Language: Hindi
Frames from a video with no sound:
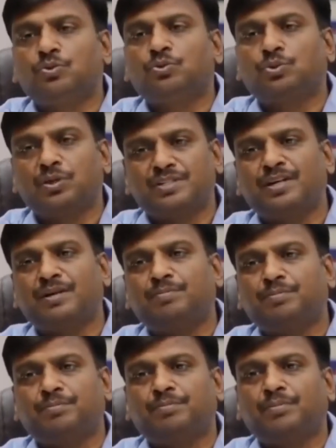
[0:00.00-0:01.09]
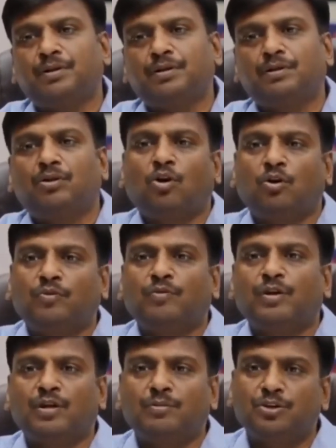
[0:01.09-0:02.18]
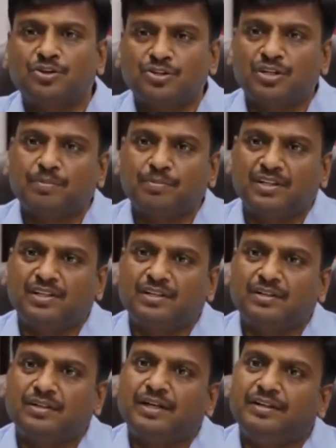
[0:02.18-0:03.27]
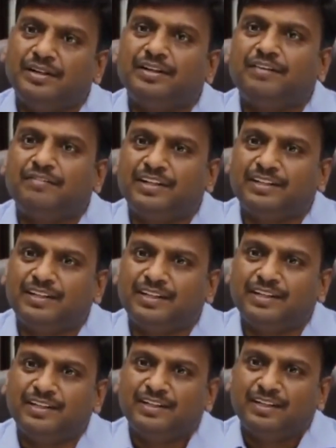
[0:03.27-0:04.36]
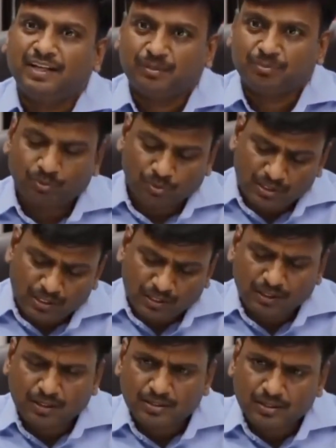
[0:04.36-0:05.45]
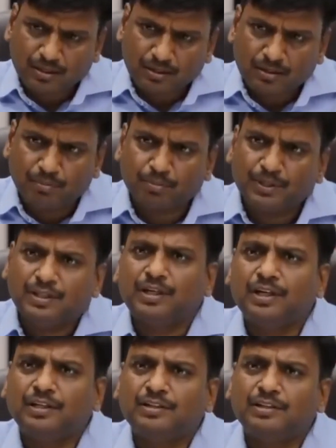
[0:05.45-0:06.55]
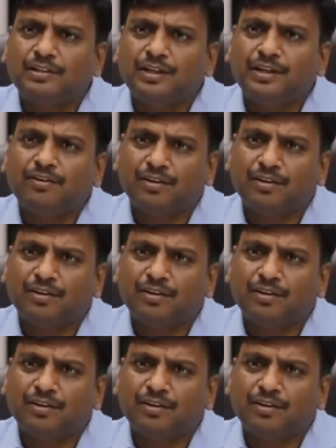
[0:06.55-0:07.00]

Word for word: में ज़रूर थोड़ा सा आप नॉन वर्बल कम्युनिकेशन आपका टेंटेटिव रहता है okay. आप थोड़ा सा हल्का सा कंपन दिखाई देता